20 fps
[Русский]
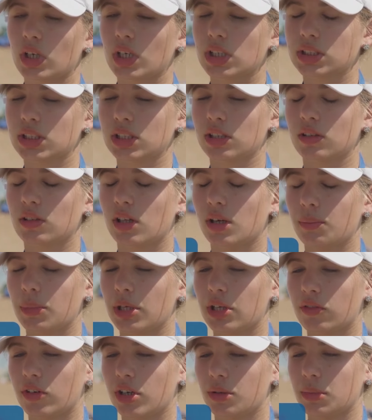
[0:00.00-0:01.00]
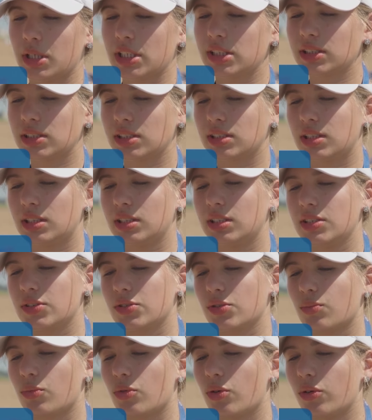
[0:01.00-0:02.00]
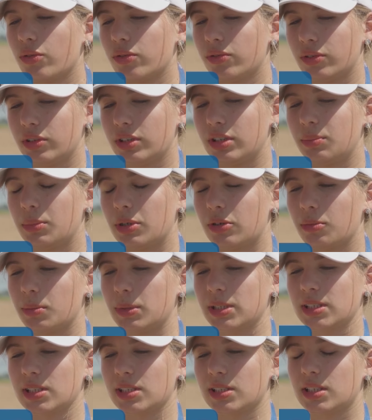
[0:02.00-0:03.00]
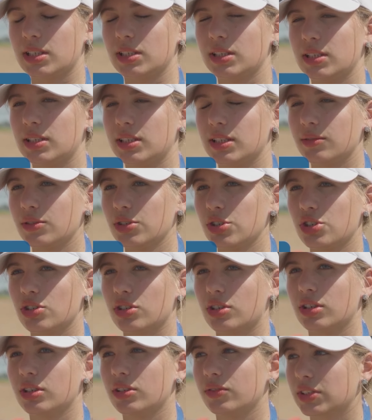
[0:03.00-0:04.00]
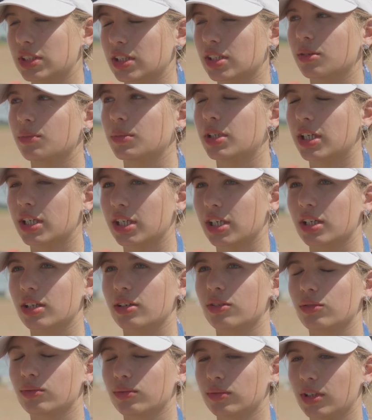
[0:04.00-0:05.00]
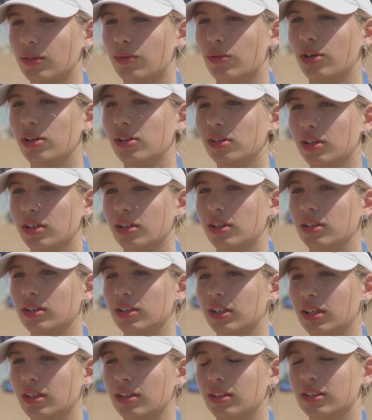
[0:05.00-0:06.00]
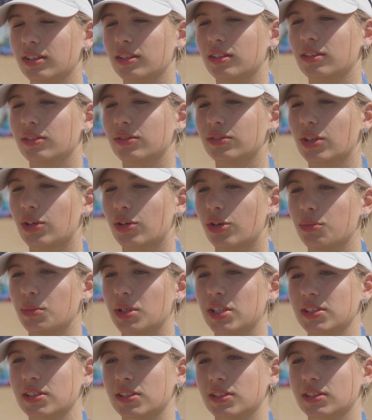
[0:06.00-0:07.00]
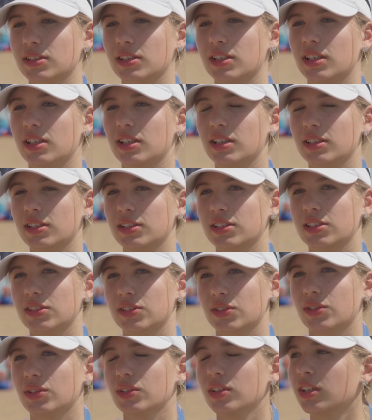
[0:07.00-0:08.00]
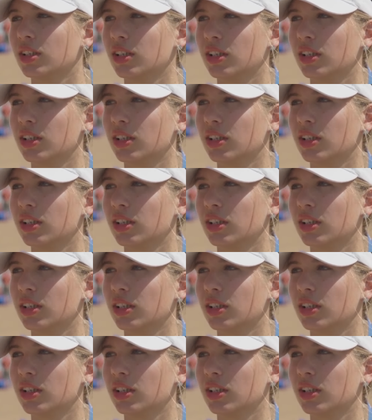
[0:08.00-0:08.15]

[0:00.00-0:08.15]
Я заняла первое место среди зимов и первое место среди девочек. И в целом, да, я довольна. Я это второе место за этот сезон.